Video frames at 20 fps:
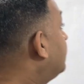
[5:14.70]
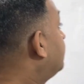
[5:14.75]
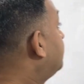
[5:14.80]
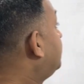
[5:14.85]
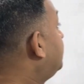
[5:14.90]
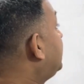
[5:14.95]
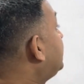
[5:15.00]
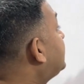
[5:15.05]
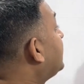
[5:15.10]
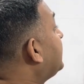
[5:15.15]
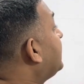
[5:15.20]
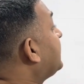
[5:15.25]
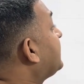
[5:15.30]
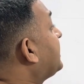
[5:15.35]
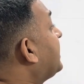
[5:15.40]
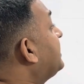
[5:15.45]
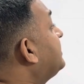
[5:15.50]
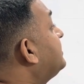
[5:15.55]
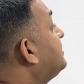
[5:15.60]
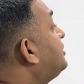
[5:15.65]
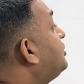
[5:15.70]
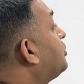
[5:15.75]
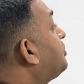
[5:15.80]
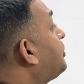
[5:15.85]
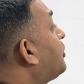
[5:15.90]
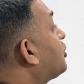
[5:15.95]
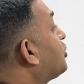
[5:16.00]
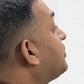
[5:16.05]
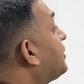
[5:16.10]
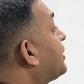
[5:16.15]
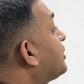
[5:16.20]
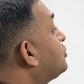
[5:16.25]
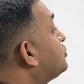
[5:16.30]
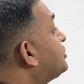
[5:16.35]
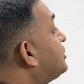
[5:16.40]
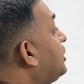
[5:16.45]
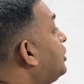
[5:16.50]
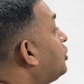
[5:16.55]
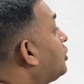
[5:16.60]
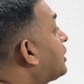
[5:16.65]
মিথেনের কেন্দ্রীয় পরমাণু
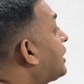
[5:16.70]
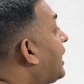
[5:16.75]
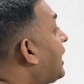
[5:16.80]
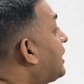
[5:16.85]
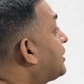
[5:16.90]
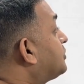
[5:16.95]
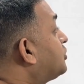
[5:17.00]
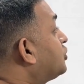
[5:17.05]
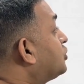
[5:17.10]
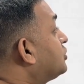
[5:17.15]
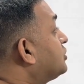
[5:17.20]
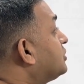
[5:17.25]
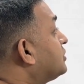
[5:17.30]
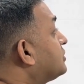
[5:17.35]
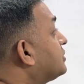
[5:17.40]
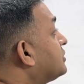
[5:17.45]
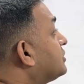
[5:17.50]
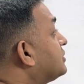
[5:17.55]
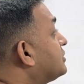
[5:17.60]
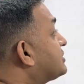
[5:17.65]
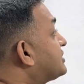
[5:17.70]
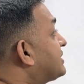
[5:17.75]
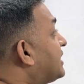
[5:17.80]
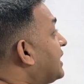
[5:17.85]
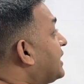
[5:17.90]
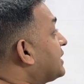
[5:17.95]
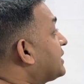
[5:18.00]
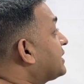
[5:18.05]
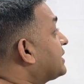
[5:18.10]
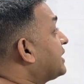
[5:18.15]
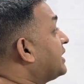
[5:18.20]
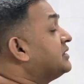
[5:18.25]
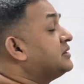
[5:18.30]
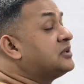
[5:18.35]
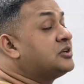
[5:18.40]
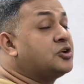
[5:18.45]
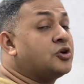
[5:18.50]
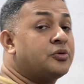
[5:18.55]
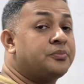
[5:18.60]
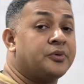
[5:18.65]
ছিল কার্বন স্যার
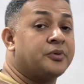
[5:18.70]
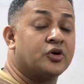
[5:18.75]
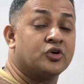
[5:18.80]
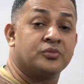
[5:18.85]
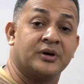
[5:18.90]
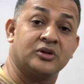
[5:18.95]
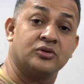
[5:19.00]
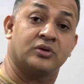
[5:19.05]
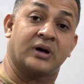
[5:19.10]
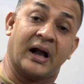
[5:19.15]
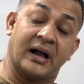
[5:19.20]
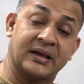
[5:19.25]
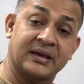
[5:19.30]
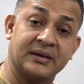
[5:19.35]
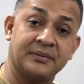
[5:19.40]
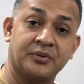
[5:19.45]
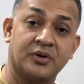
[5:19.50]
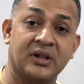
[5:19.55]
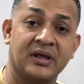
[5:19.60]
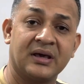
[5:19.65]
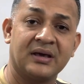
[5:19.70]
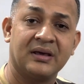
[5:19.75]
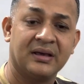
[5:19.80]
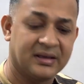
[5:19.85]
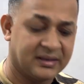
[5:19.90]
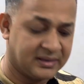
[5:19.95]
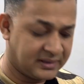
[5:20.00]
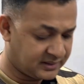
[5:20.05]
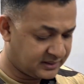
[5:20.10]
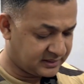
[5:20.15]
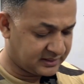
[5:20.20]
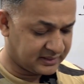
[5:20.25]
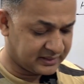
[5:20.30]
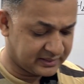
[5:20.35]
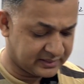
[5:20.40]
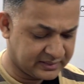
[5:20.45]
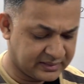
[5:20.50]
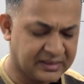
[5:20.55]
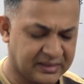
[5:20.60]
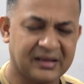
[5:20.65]
কেন্দ্রীয় পরমাণু কাকে বলে
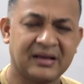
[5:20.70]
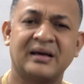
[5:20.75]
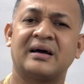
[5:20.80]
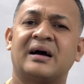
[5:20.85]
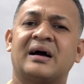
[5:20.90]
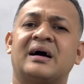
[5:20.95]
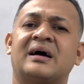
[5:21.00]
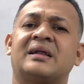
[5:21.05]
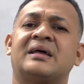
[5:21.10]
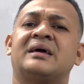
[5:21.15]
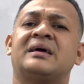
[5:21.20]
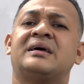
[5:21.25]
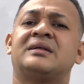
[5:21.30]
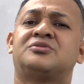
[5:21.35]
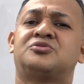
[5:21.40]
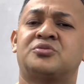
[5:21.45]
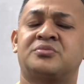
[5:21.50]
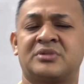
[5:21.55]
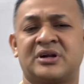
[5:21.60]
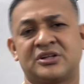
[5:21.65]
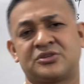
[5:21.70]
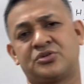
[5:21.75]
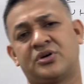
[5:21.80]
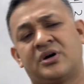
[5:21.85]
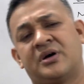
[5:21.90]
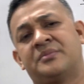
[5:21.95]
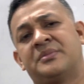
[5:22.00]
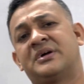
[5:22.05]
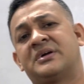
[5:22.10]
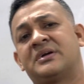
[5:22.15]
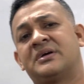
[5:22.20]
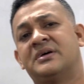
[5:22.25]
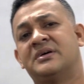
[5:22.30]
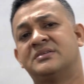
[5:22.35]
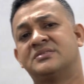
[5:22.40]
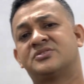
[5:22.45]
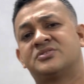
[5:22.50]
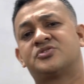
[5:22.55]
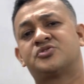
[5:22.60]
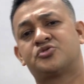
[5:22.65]
আরে তোমরা তো আমার
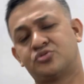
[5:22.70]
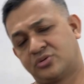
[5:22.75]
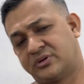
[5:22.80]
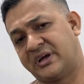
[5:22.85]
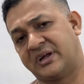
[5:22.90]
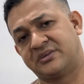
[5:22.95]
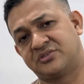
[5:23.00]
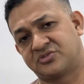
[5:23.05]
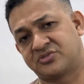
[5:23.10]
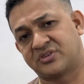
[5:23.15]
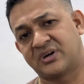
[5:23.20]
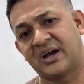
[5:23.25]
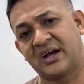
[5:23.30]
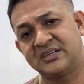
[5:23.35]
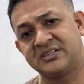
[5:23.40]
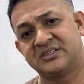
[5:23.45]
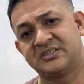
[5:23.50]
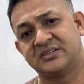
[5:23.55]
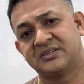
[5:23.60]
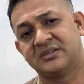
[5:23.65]
স্টুডেন্ট রাইট